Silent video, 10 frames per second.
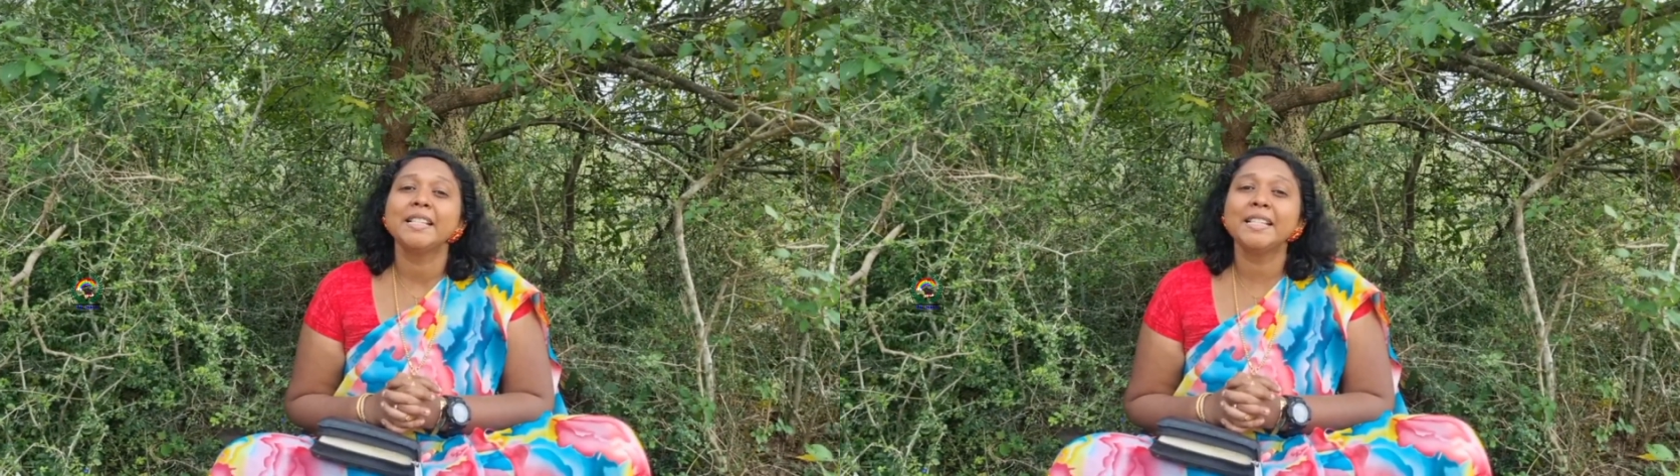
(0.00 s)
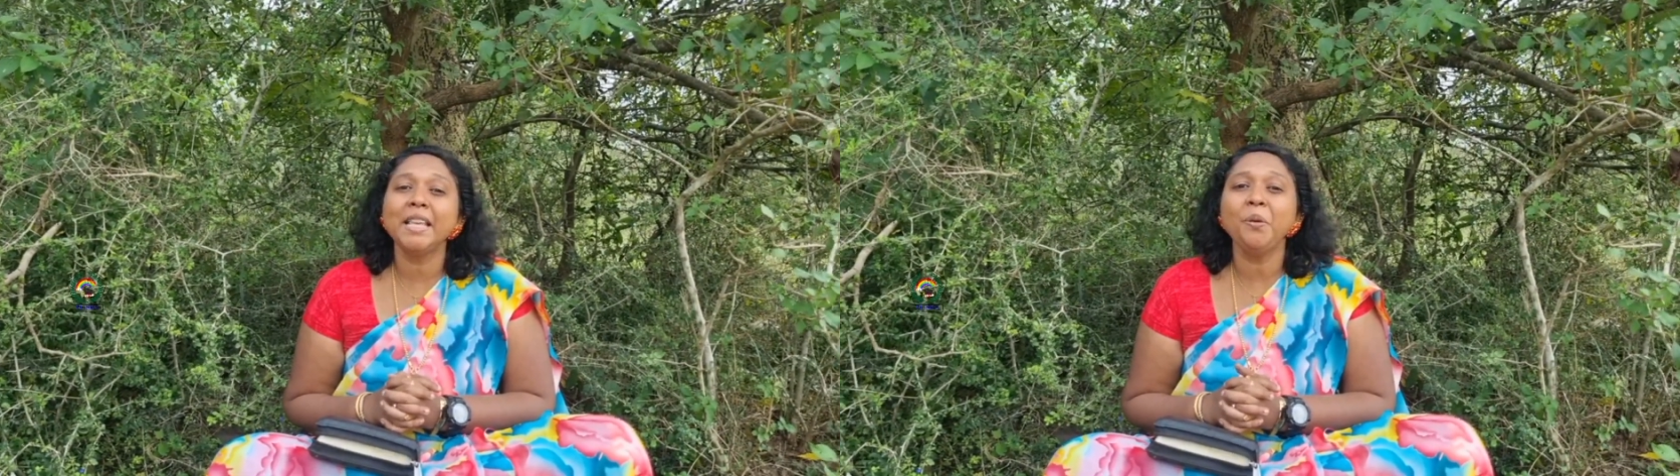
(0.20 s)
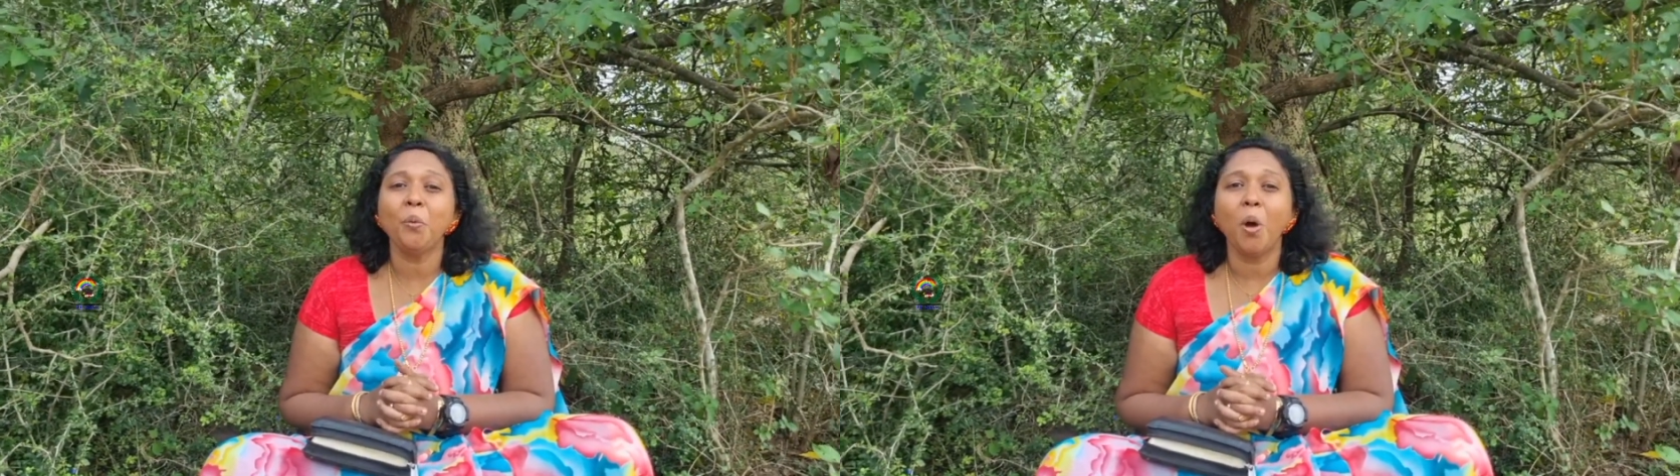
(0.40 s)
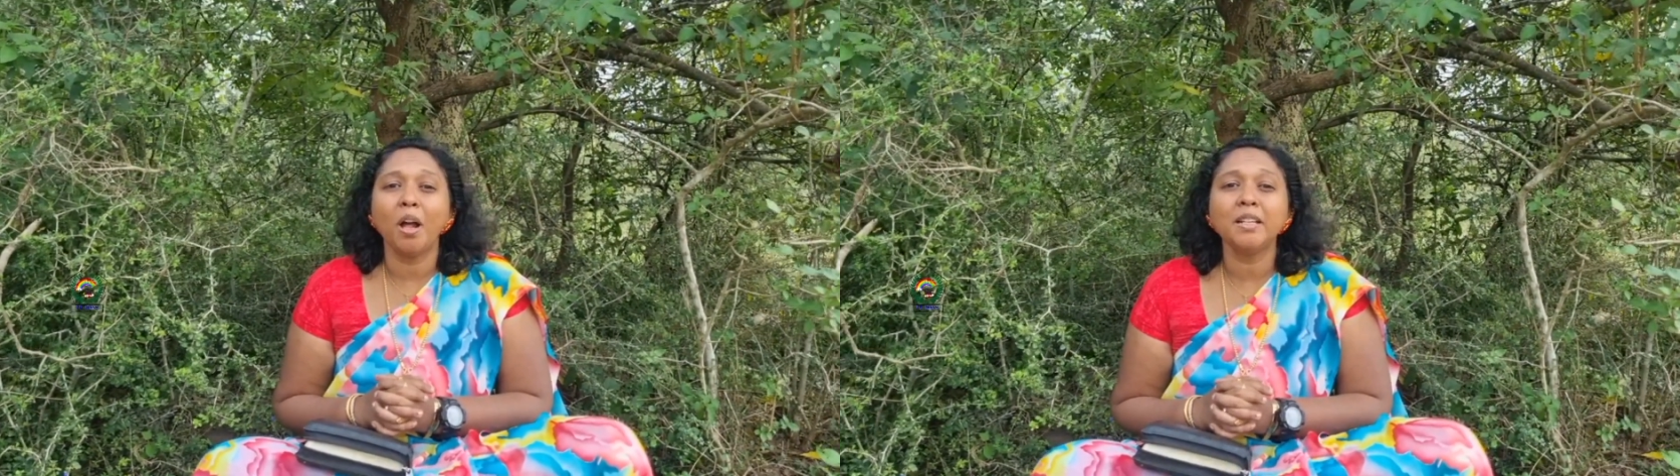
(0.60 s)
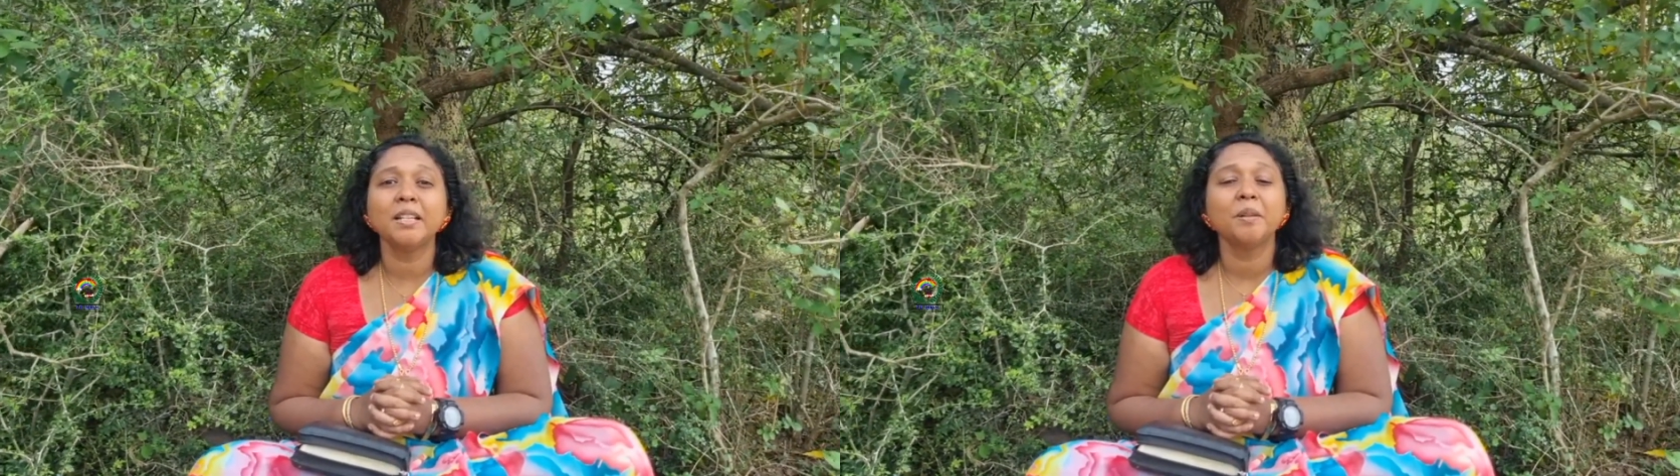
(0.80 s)
சி
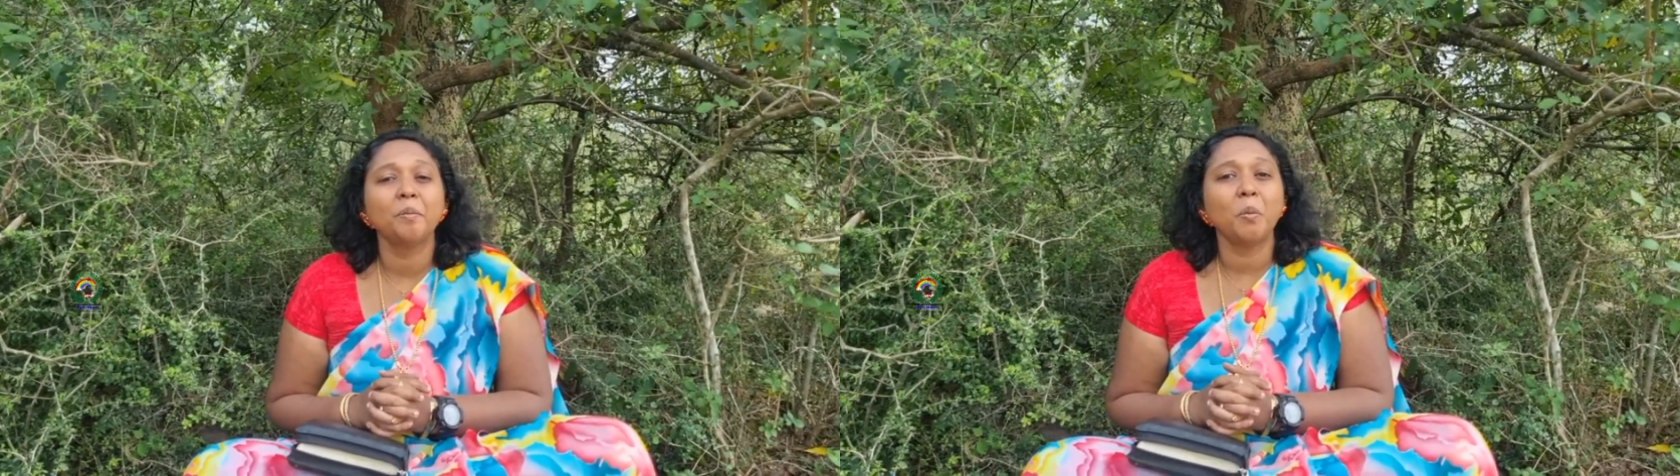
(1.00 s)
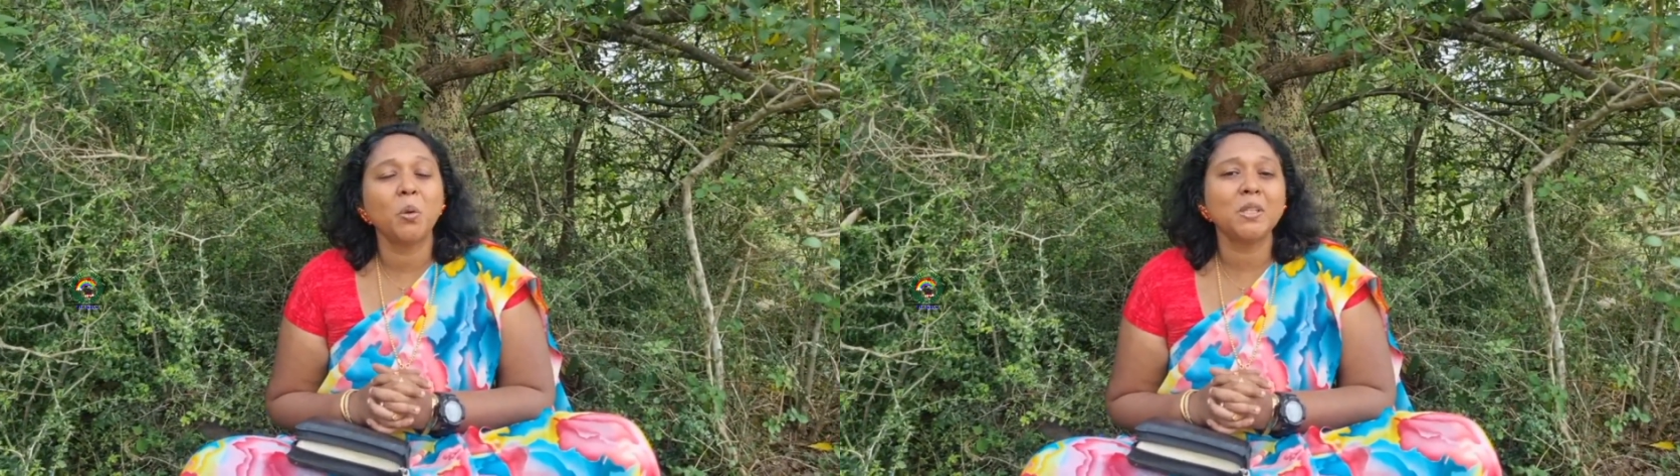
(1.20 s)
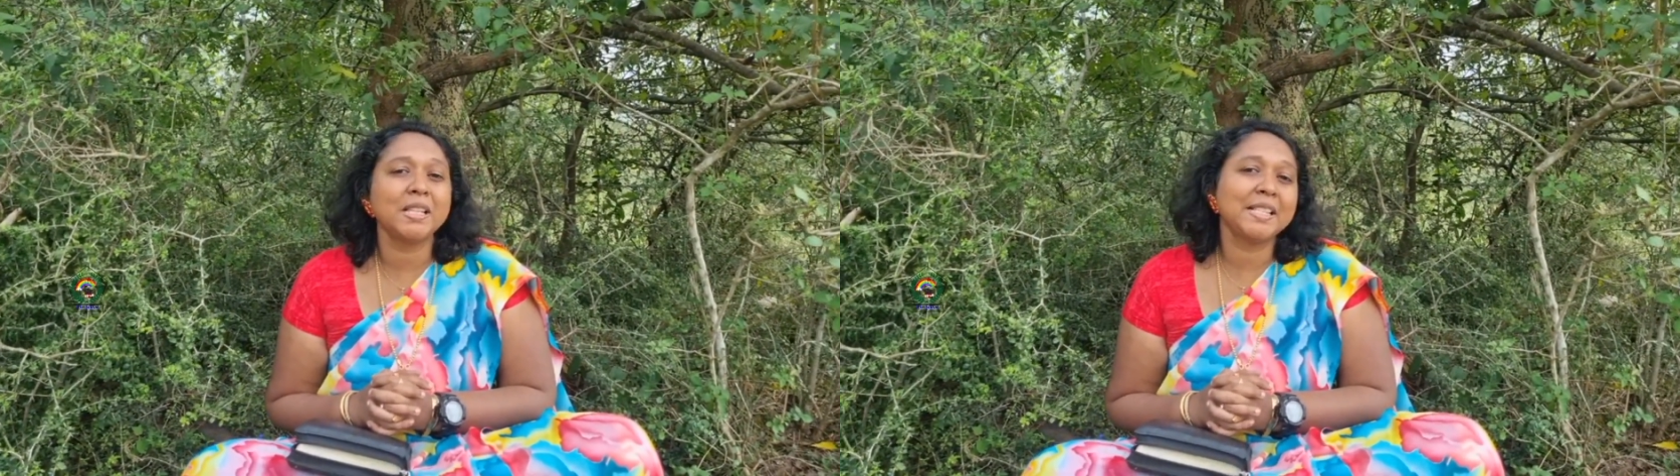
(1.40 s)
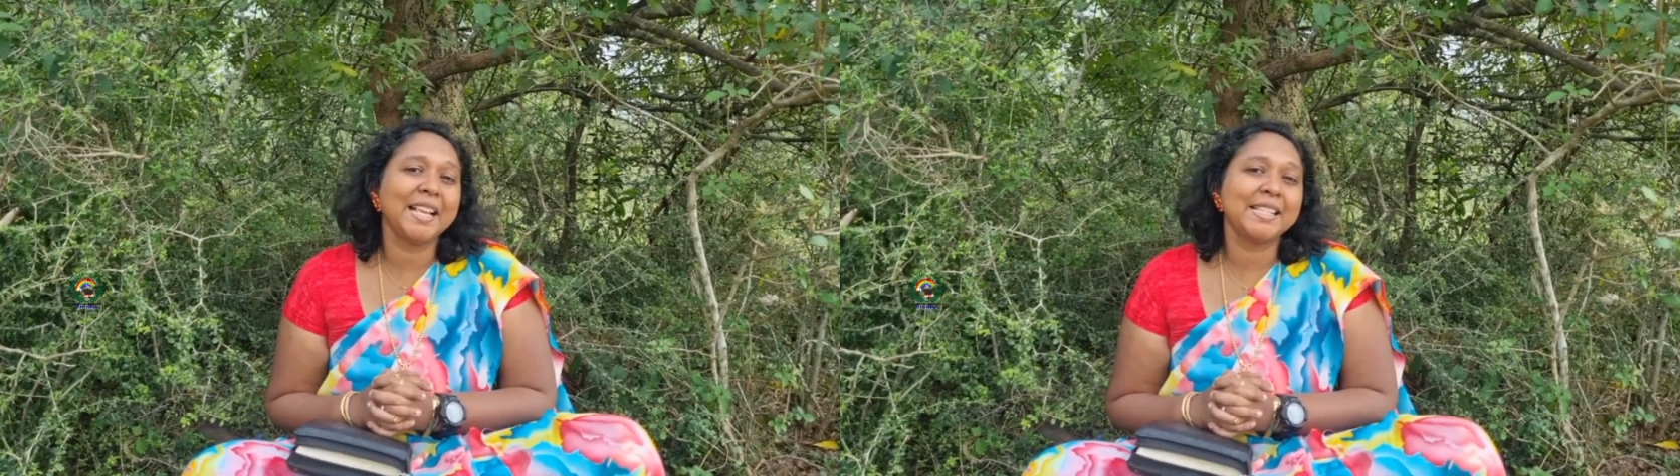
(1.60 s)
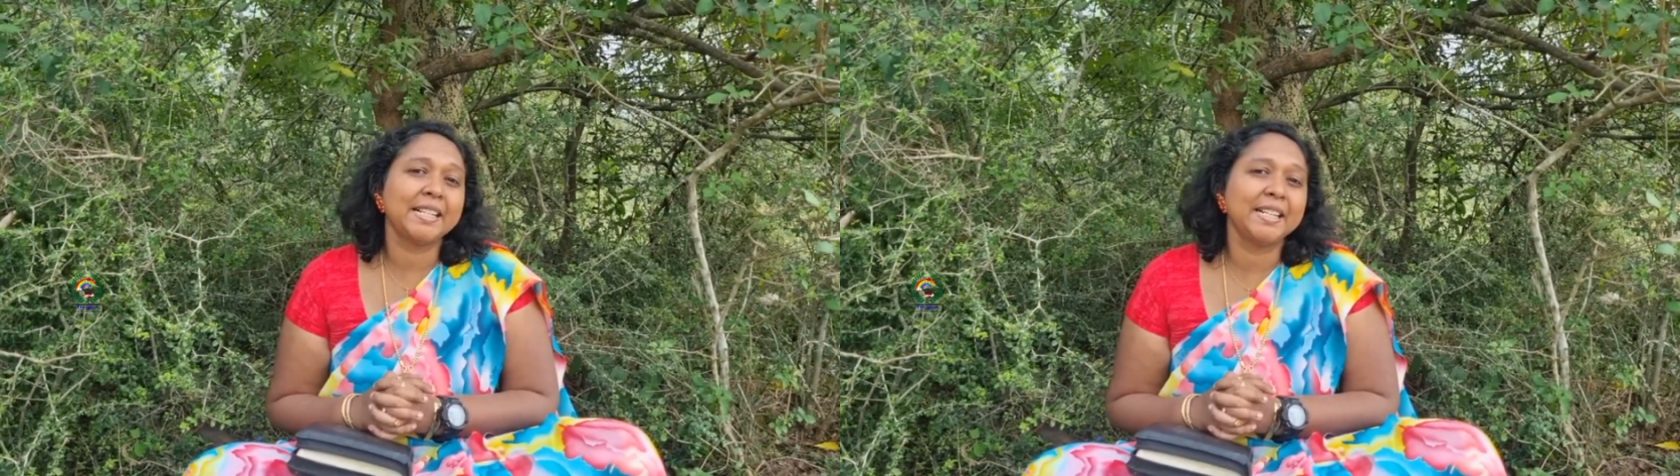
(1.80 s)
வாட் மோசஸ் ஹஸ்